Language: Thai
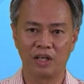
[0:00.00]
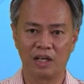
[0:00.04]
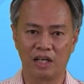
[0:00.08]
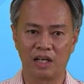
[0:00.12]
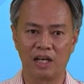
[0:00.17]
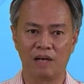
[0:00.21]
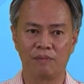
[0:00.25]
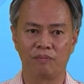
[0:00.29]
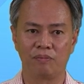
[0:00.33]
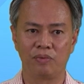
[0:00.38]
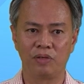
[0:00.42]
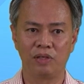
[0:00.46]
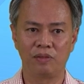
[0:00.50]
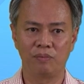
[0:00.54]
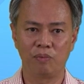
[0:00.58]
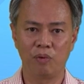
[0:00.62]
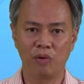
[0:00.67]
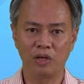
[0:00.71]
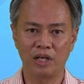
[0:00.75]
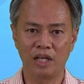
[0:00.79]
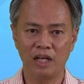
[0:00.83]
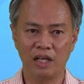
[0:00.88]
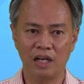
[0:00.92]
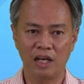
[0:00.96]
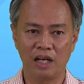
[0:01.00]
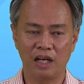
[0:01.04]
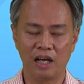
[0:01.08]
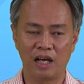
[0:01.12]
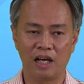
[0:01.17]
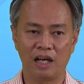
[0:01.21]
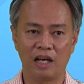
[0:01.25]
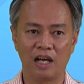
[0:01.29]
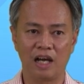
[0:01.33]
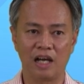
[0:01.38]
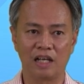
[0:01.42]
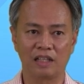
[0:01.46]
ราคาพืชพวกนี้รา
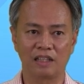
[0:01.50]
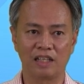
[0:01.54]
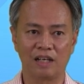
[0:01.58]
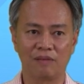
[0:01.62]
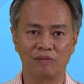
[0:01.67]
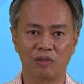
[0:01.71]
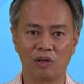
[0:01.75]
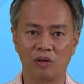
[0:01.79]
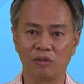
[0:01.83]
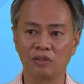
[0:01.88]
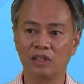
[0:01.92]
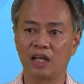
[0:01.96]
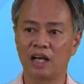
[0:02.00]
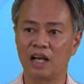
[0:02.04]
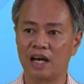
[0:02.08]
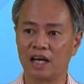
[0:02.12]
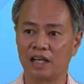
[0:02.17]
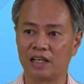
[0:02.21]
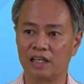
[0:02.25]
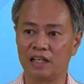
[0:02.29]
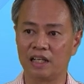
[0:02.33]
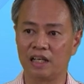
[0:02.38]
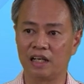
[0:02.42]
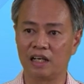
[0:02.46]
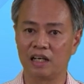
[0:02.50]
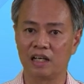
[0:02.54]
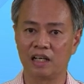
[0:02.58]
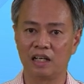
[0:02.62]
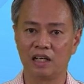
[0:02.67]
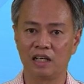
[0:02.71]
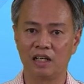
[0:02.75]
คาขายตามท้องตลาดเนี่ย